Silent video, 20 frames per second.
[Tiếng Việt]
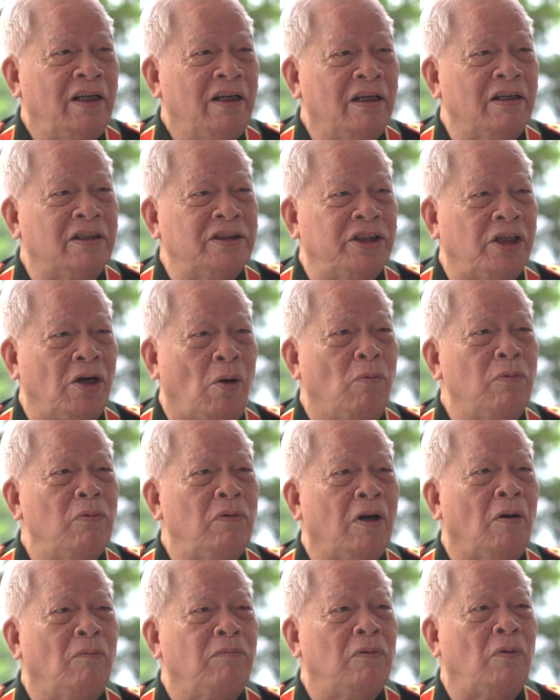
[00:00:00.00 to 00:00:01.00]
được sống
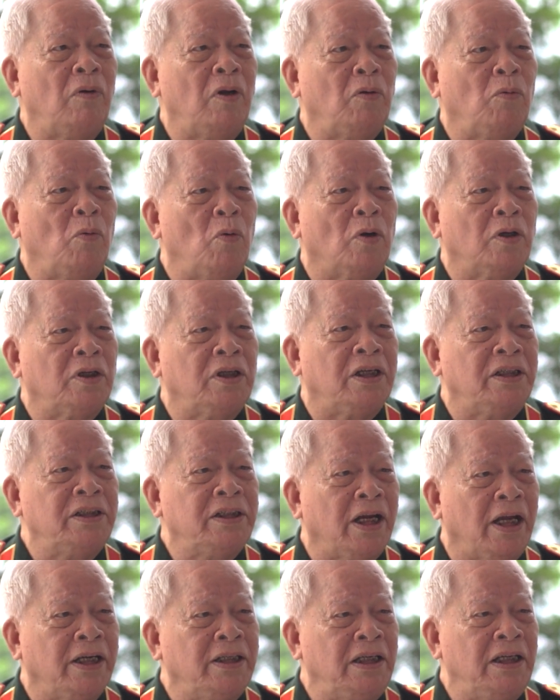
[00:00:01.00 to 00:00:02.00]
trong cái cuộc chiến
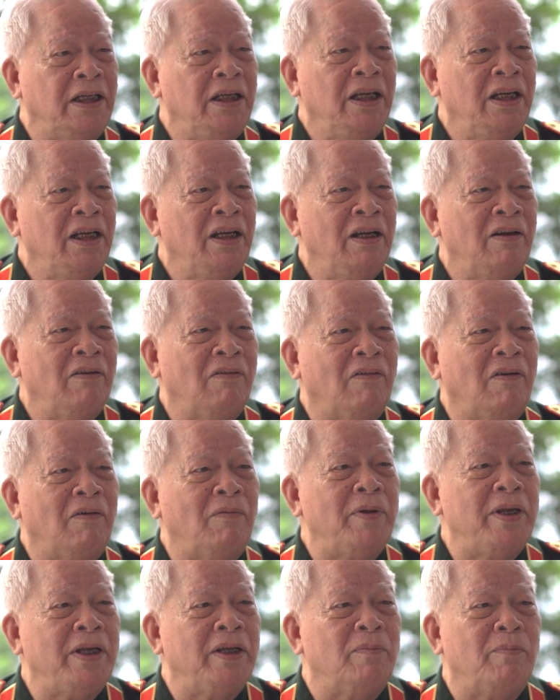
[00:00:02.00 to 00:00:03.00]
tranh mà
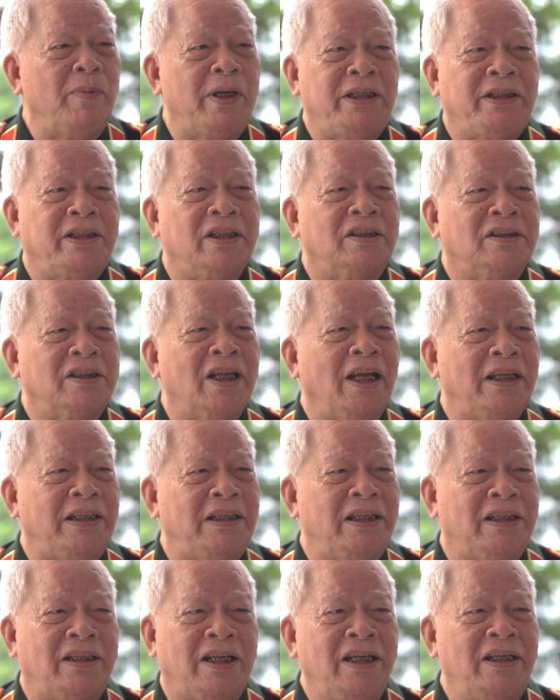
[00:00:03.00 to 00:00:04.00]
bây giờ mình trưởng
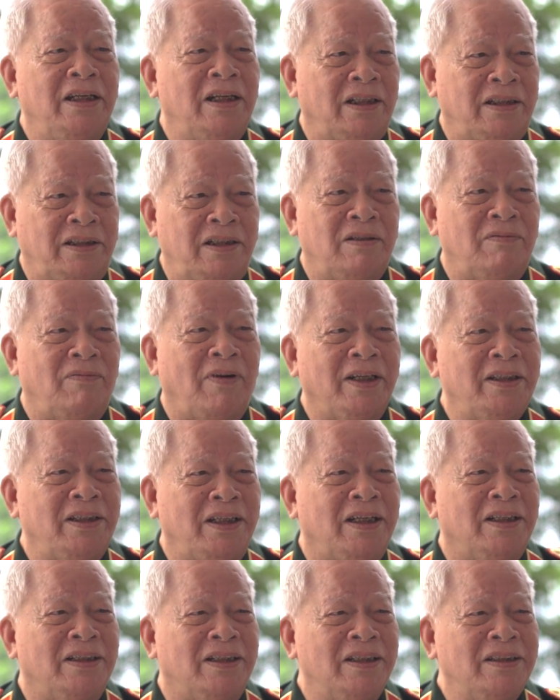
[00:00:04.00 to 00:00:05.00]
thành thì thấy là sự phát
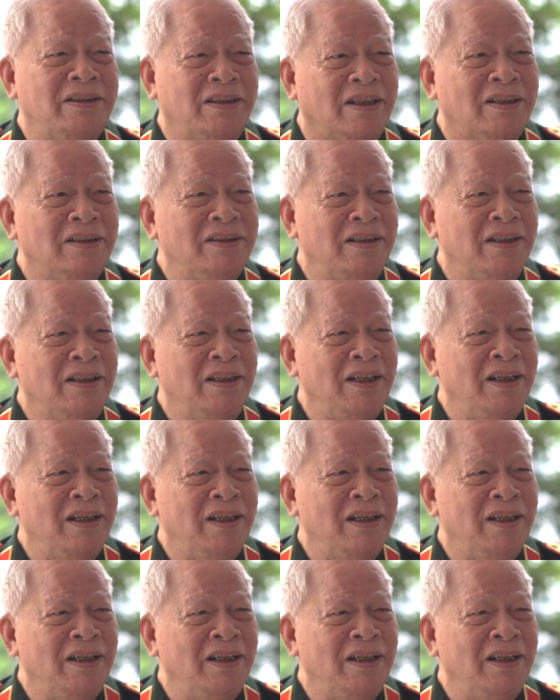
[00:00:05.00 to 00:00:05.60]
triển rất lớn